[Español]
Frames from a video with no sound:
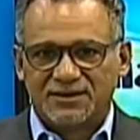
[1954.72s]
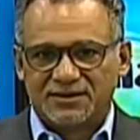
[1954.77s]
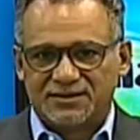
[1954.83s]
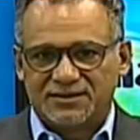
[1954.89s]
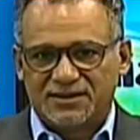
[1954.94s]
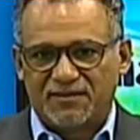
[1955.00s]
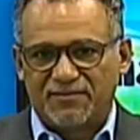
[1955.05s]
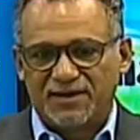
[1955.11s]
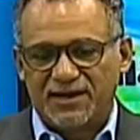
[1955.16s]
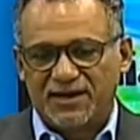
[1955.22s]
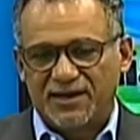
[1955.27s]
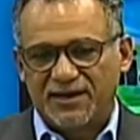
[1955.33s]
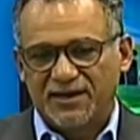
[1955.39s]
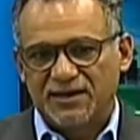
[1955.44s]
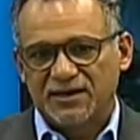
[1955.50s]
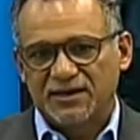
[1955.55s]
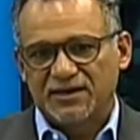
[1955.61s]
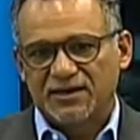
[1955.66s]
Samaná
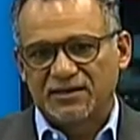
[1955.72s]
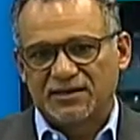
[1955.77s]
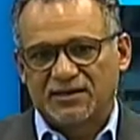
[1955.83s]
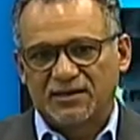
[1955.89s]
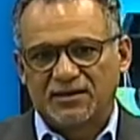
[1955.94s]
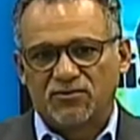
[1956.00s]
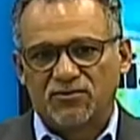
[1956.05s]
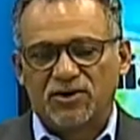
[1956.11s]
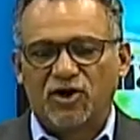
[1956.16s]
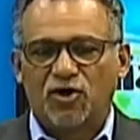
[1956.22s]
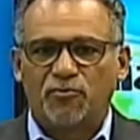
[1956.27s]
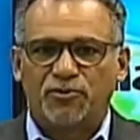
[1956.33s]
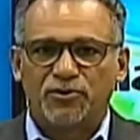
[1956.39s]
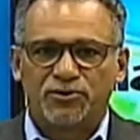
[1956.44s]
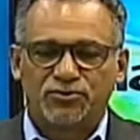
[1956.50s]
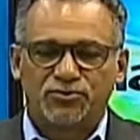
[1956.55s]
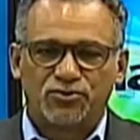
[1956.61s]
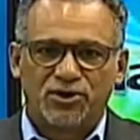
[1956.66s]
que en una
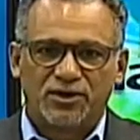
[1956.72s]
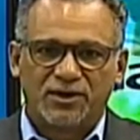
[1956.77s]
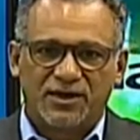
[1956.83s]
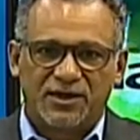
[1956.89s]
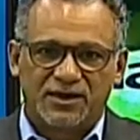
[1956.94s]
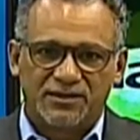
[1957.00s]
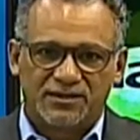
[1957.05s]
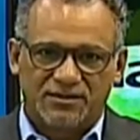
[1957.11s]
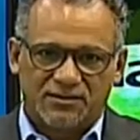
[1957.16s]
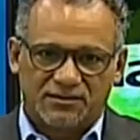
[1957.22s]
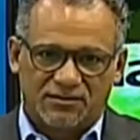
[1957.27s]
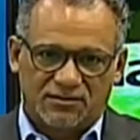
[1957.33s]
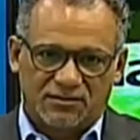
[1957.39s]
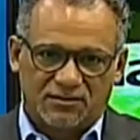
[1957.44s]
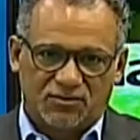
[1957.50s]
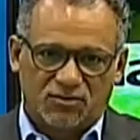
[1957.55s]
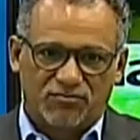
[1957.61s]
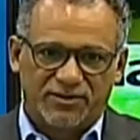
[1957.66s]
oportunidad
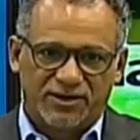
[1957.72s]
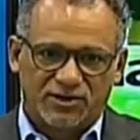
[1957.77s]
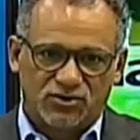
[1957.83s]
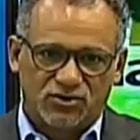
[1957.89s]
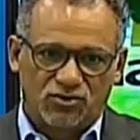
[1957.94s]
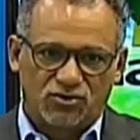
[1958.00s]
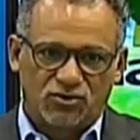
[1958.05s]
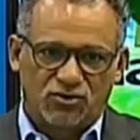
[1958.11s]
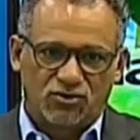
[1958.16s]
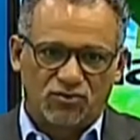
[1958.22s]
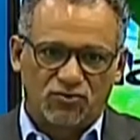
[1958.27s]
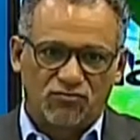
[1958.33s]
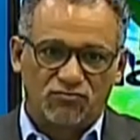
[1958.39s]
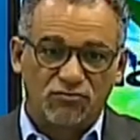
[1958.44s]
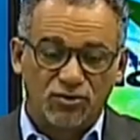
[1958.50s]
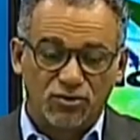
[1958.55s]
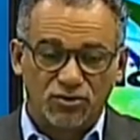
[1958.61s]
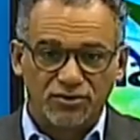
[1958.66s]
comenzó
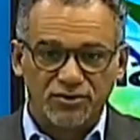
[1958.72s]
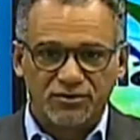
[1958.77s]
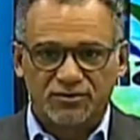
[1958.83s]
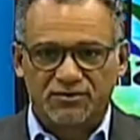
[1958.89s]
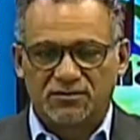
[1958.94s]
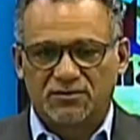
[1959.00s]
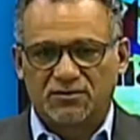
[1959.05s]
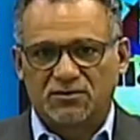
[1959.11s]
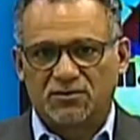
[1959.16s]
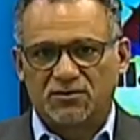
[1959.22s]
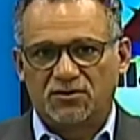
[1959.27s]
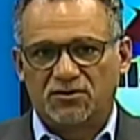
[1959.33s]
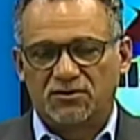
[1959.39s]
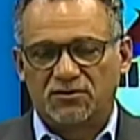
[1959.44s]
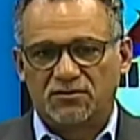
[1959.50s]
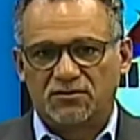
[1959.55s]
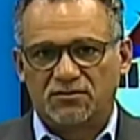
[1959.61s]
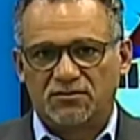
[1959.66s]
un boom
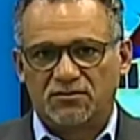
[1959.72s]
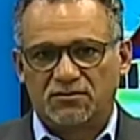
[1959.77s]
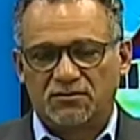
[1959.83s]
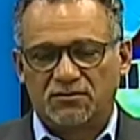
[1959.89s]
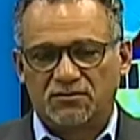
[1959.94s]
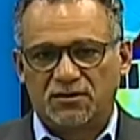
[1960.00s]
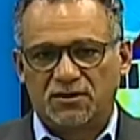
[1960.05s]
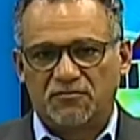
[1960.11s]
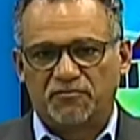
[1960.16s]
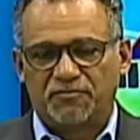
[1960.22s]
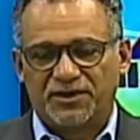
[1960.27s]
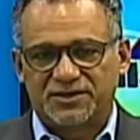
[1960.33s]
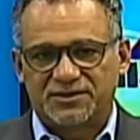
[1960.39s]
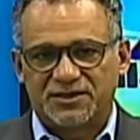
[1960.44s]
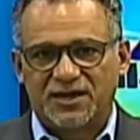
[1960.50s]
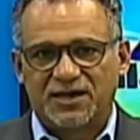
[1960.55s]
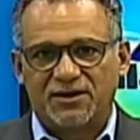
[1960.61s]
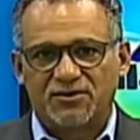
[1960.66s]
con
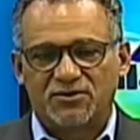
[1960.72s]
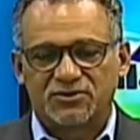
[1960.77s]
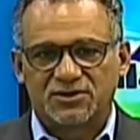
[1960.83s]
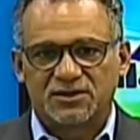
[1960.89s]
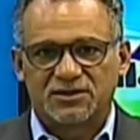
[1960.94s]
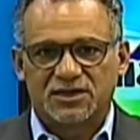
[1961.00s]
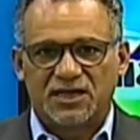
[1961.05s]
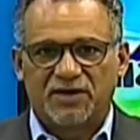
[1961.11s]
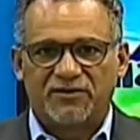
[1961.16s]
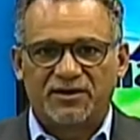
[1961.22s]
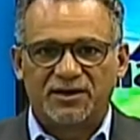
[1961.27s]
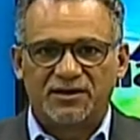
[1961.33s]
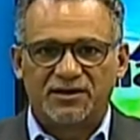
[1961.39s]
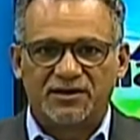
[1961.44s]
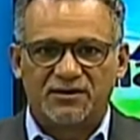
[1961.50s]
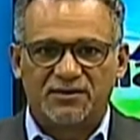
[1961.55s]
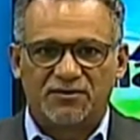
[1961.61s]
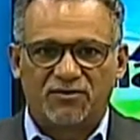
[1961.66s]
empresarios que
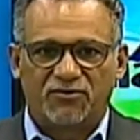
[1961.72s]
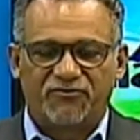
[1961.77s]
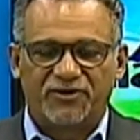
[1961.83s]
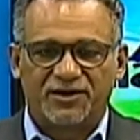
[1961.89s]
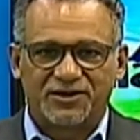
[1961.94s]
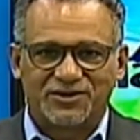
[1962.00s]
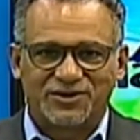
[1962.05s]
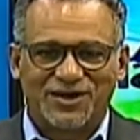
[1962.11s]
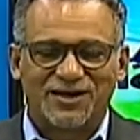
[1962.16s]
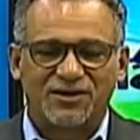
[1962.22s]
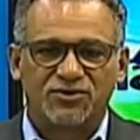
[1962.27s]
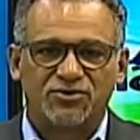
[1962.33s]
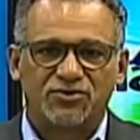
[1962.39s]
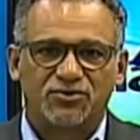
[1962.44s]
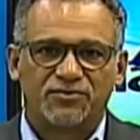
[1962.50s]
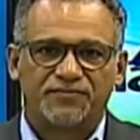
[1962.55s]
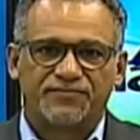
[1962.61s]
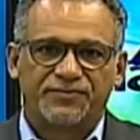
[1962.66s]
estaban
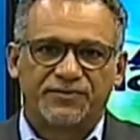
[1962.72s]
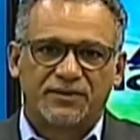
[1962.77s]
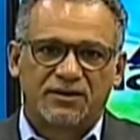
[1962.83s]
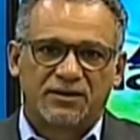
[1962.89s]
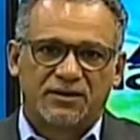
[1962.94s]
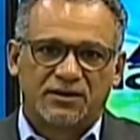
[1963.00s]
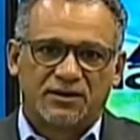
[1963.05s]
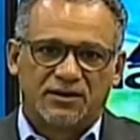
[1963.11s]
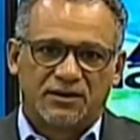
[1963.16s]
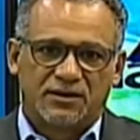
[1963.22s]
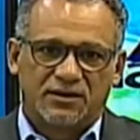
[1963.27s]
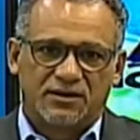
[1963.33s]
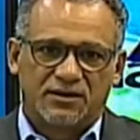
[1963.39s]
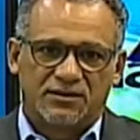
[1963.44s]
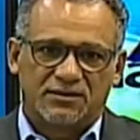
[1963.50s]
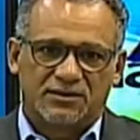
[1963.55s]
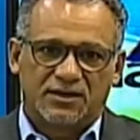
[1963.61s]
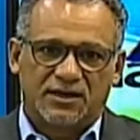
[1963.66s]
ofertando
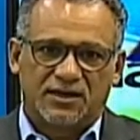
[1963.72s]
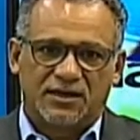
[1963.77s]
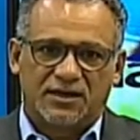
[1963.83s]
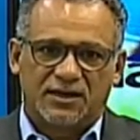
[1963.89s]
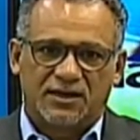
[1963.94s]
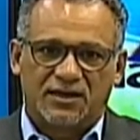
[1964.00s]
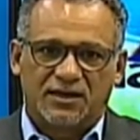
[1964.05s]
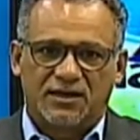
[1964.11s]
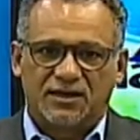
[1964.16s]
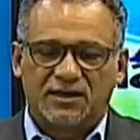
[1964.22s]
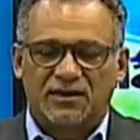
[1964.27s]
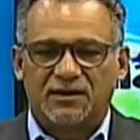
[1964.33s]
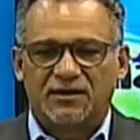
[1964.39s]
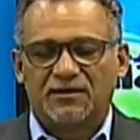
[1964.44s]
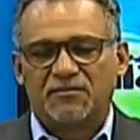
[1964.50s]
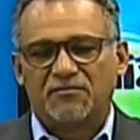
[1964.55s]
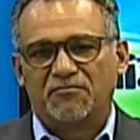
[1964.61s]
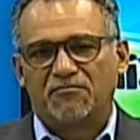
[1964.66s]
esta
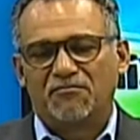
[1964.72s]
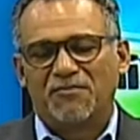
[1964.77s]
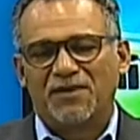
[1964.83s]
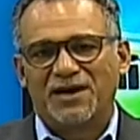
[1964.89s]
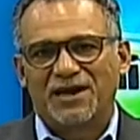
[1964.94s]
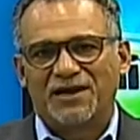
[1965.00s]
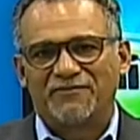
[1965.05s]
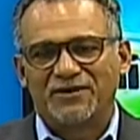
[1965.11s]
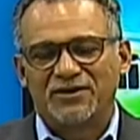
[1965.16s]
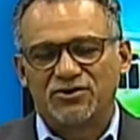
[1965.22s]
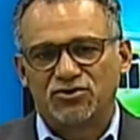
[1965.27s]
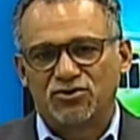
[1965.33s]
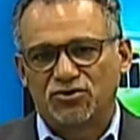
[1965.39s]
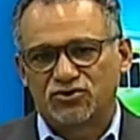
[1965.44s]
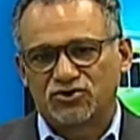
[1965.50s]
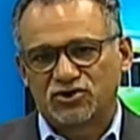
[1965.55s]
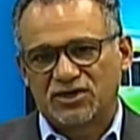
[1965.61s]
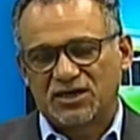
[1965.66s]

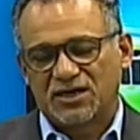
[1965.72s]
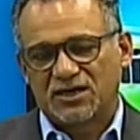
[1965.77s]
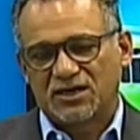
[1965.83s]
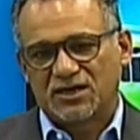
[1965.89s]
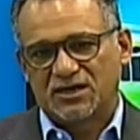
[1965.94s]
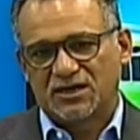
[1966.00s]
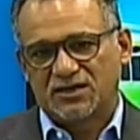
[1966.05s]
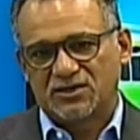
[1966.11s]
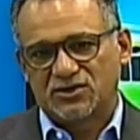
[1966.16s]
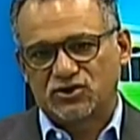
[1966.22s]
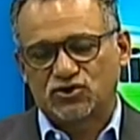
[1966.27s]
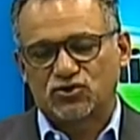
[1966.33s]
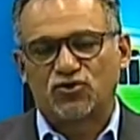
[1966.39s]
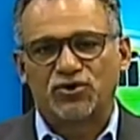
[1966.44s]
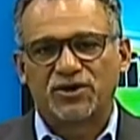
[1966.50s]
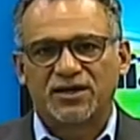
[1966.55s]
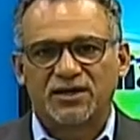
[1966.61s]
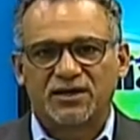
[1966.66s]
maravillosa
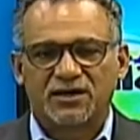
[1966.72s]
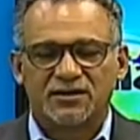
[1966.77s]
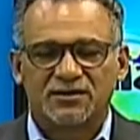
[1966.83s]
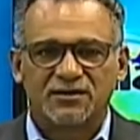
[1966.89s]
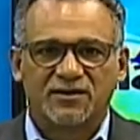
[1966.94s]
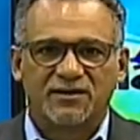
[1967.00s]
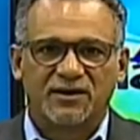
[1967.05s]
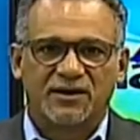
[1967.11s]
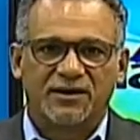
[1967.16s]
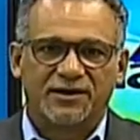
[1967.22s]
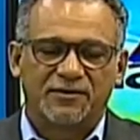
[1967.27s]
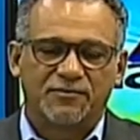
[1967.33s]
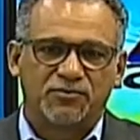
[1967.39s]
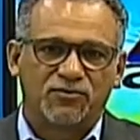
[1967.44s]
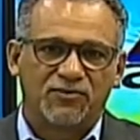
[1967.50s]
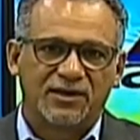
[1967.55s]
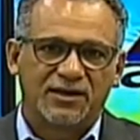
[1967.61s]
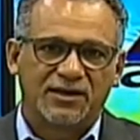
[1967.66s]
zona que tiene la
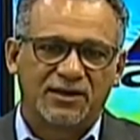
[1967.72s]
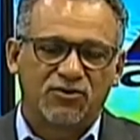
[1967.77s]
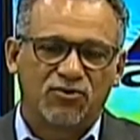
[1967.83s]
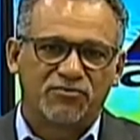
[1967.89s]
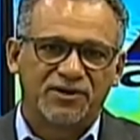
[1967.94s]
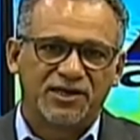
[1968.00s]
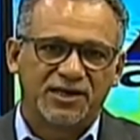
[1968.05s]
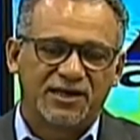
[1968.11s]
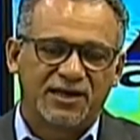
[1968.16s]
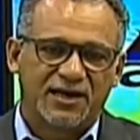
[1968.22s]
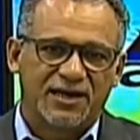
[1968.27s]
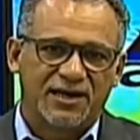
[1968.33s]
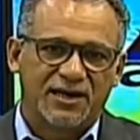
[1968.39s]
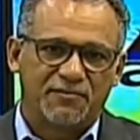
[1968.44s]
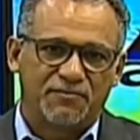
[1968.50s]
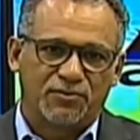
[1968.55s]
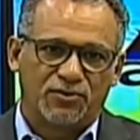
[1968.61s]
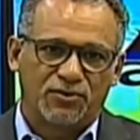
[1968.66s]
República
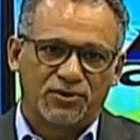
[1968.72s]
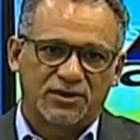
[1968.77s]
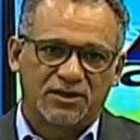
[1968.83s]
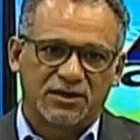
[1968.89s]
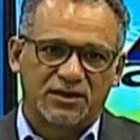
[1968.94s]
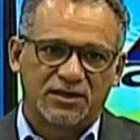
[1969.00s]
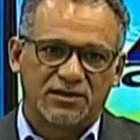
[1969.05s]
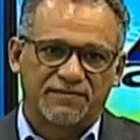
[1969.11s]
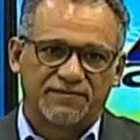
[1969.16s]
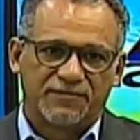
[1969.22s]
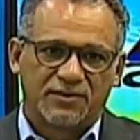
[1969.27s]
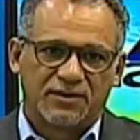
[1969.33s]
Dominicana porque